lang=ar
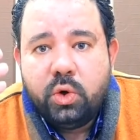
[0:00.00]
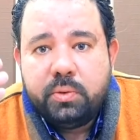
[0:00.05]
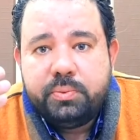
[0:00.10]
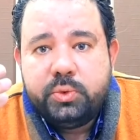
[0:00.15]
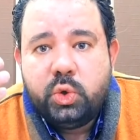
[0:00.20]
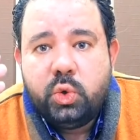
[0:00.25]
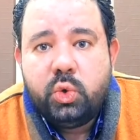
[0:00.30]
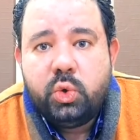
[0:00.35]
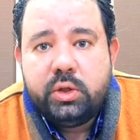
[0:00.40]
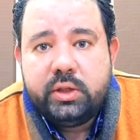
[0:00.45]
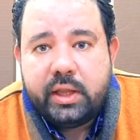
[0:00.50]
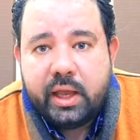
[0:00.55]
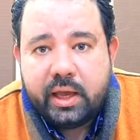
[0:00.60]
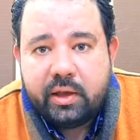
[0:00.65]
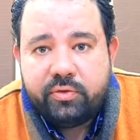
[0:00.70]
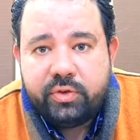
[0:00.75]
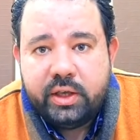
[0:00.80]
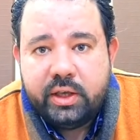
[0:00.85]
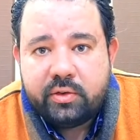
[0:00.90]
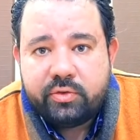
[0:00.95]
وبدون
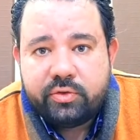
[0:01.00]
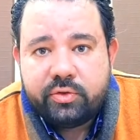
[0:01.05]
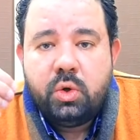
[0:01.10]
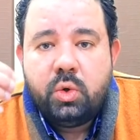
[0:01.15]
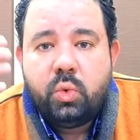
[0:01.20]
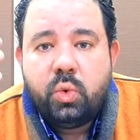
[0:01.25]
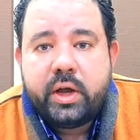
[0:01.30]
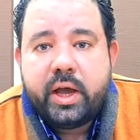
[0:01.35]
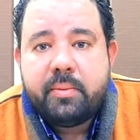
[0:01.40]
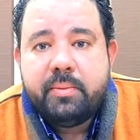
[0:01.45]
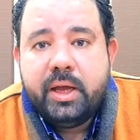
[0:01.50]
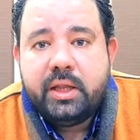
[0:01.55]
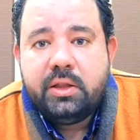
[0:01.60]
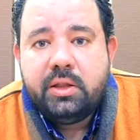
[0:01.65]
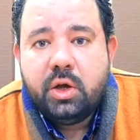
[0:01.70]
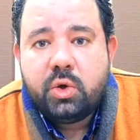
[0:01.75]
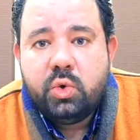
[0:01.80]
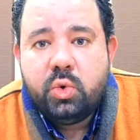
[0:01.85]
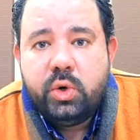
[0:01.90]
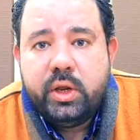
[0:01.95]
تخفيف
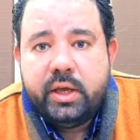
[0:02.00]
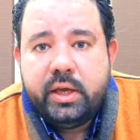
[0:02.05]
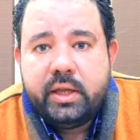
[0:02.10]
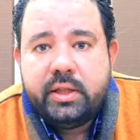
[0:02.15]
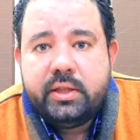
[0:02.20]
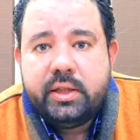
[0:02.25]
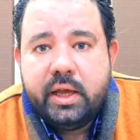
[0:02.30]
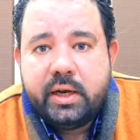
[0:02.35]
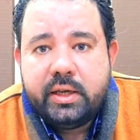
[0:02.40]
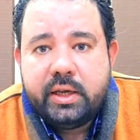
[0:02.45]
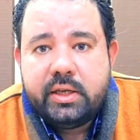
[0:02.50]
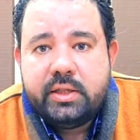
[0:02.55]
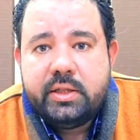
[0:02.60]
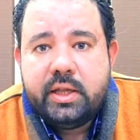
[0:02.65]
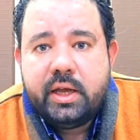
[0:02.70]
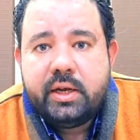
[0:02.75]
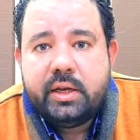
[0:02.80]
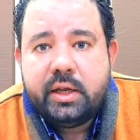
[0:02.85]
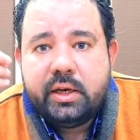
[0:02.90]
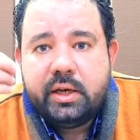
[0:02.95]
وكمان ضروري جدا
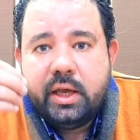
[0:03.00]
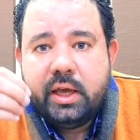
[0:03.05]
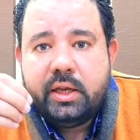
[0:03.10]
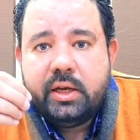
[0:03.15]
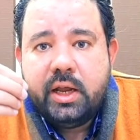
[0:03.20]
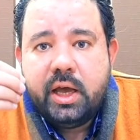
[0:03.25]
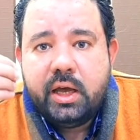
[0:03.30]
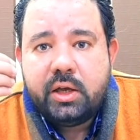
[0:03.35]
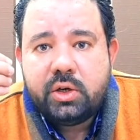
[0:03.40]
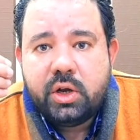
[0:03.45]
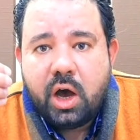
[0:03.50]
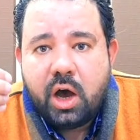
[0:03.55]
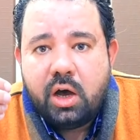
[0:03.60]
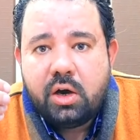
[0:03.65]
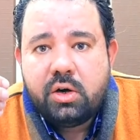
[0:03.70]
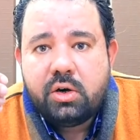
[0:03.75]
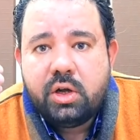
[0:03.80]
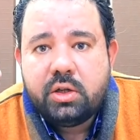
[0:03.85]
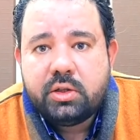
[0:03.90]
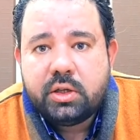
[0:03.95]
جدا ان احنا
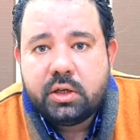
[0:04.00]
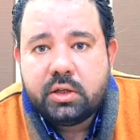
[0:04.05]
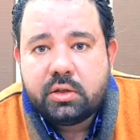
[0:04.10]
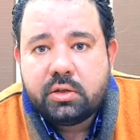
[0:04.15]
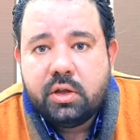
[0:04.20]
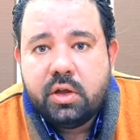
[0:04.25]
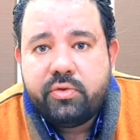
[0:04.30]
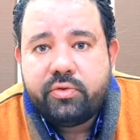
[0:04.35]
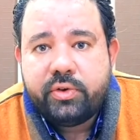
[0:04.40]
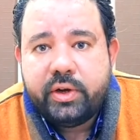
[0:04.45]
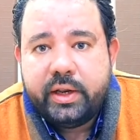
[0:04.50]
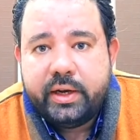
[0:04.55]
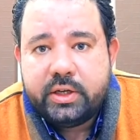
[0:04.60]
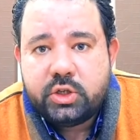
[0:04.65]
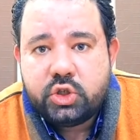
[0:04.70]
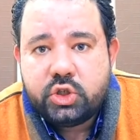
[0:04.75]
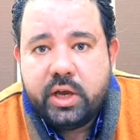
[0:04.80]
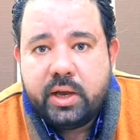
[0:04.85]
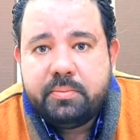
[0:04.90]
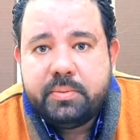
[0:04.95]
نعرض الطفل
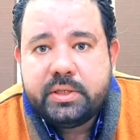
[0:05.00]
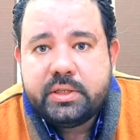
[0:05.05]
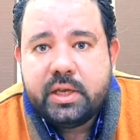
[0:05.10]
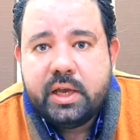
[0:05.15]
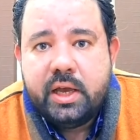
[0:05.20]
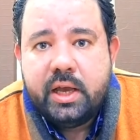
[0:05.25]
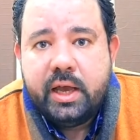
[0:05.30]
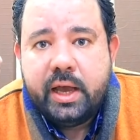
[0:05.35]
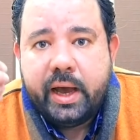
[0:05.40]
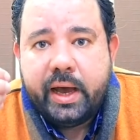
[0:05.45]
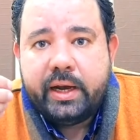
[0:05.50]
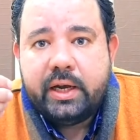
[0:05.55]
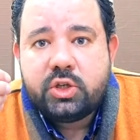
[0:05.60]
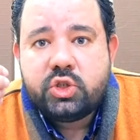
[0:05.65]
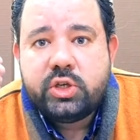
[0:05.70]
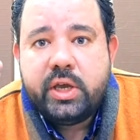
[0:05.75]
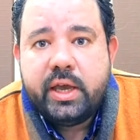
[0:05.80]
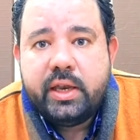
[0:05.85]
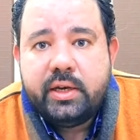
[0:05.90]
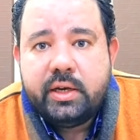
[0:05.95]
للشمس
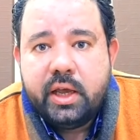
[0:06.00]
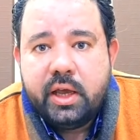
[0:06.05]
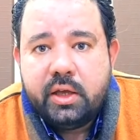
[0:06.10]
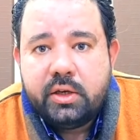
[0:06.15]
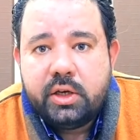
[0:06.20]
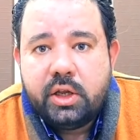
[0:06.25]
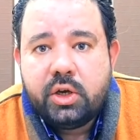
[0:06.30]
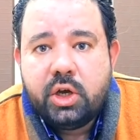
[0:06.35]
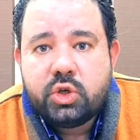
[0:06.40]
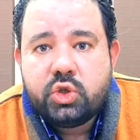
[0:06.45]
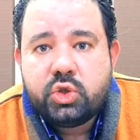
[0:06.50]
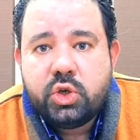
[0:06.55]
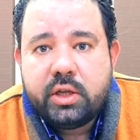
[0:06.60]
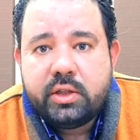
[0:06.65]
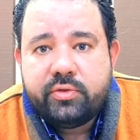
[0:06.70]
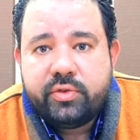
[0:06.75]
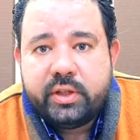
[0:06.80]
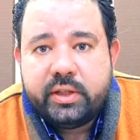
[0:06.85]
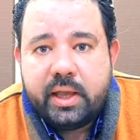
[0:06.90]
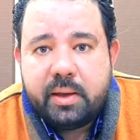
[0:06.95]
علشان
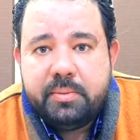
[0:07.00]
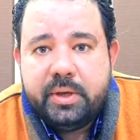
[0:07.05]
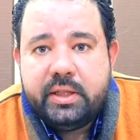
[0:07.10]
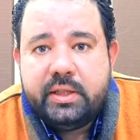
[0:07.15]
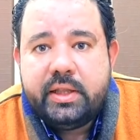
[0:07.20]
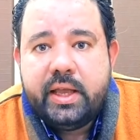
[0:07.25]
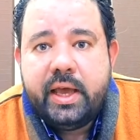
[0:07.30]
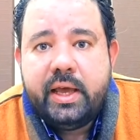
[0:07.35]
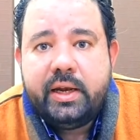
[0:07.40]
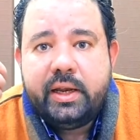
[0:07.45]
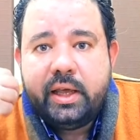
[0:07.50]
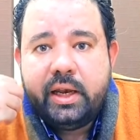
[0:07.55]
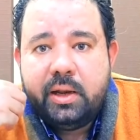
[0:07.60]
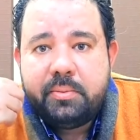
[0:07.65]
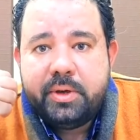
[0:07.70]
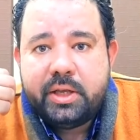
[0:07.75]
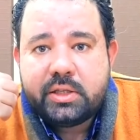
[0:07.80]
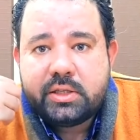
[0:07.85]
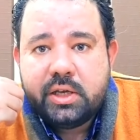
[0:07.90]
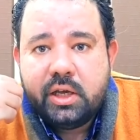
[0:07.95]
ننشط فيتامين د
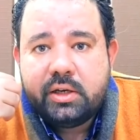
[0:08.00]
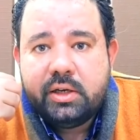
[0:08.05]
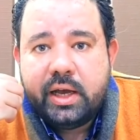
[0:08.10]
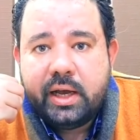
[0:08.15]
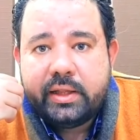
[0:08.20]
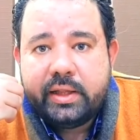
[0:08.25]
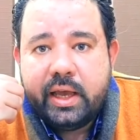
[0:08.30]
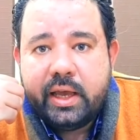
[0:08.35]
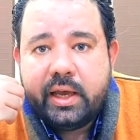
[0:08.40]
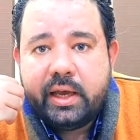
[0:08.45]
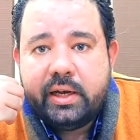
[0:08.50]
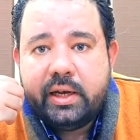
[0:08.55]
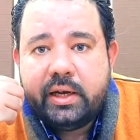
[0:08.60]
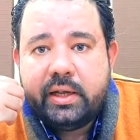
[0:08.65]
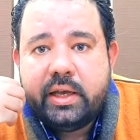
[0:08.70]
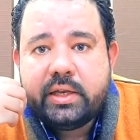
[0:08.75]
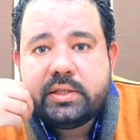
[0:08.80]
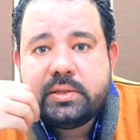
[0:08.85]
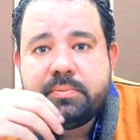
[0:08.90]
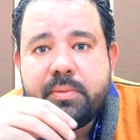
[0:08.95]
اللي بيتصنع داخل
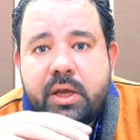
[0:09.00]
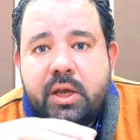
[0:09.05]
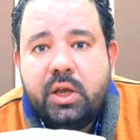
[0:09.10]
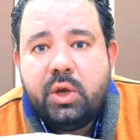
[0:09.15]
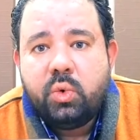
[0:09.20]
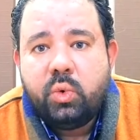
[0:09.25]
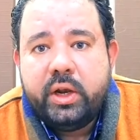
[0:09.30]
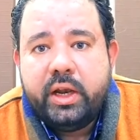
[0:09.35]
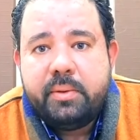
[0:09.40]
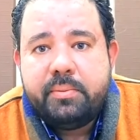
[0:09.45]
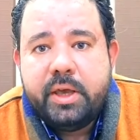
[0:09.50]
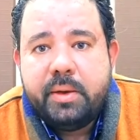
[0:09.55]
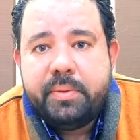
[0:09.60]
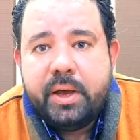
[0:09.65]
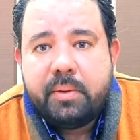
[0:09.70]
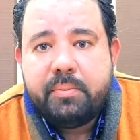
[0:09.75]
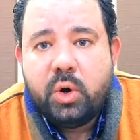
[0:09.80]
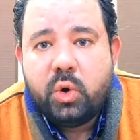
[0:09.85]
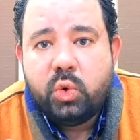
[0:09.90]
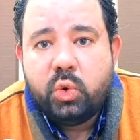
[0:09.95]
الجسم واللي
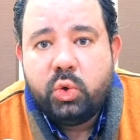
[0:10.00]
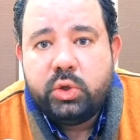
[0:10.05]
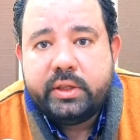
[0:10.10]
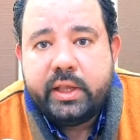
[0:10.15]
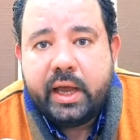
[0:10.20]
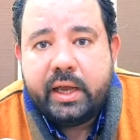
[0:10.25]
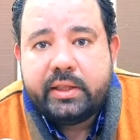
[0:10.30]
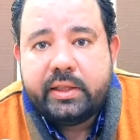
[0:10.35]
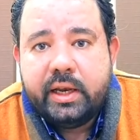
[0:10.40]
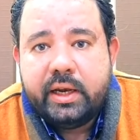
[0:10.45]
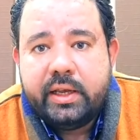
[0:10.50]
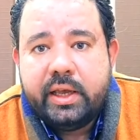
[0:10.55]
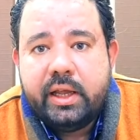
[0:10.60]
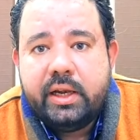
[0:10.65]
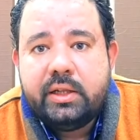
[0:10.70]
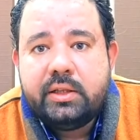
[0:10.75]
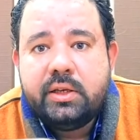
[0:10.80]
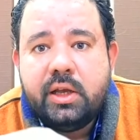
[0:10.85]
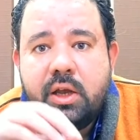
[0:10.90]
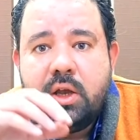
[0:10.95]
بيبقى موجود تحت
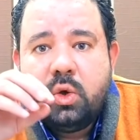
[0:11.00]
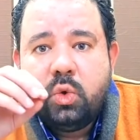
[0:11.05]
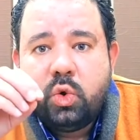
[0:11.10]
الجلد